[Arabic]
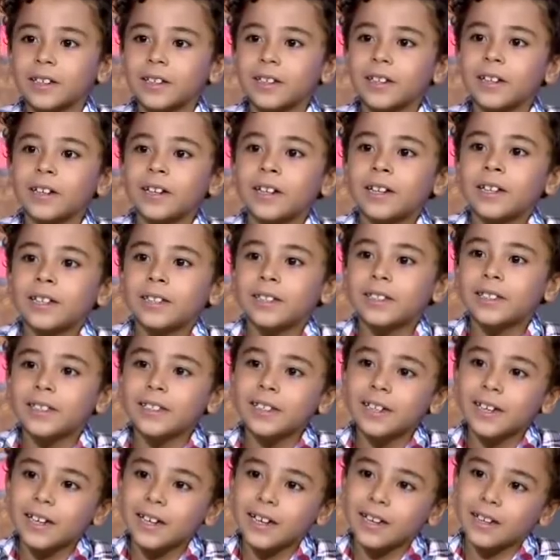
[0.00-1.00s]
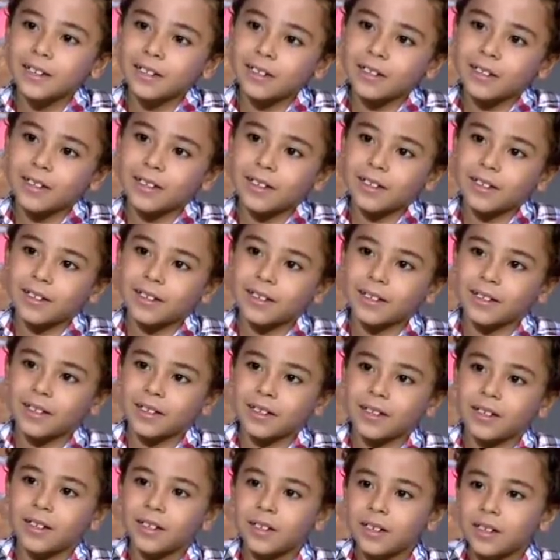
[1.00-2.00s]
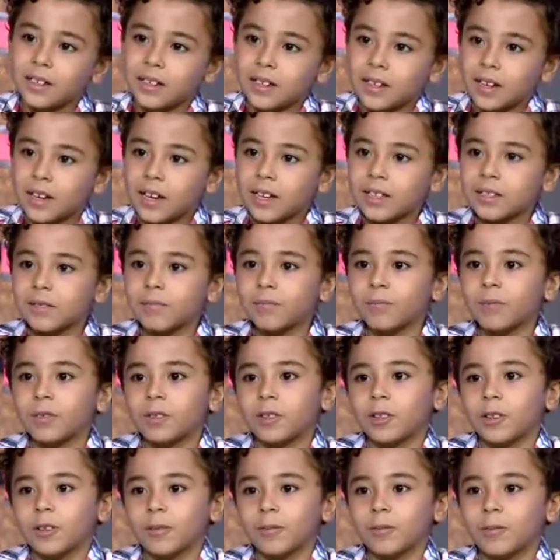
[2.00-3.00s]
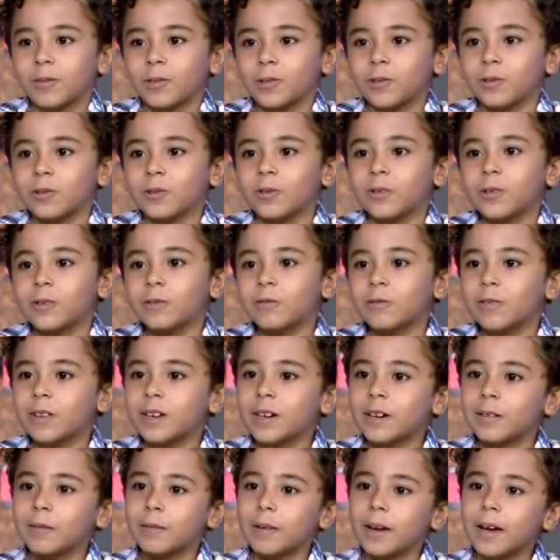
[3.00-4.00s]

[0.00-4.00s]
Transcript: هي دي آه، آه، ازمه المرور فانا